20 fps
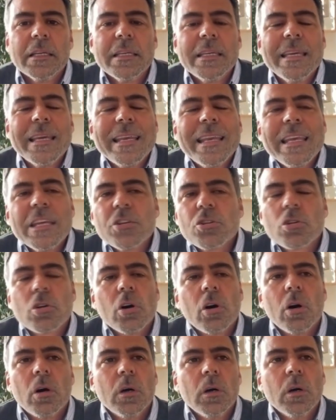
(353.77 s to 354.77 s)
Y en
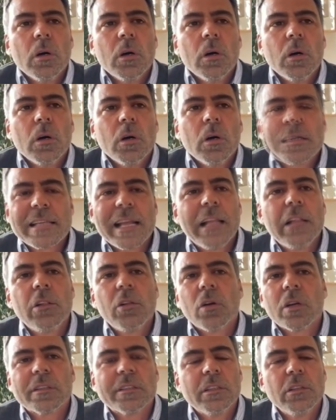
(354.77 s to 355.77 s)
eso el
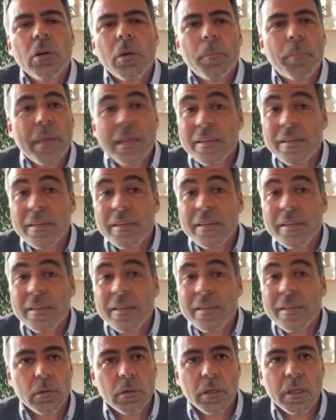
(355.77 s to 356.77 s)
saldo ha sido
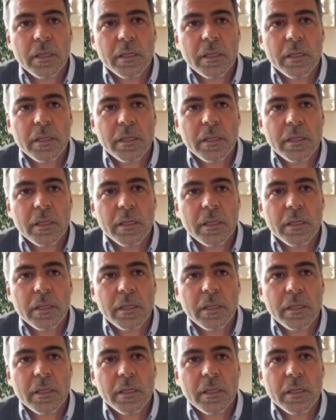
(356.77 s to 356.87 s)
pésimo.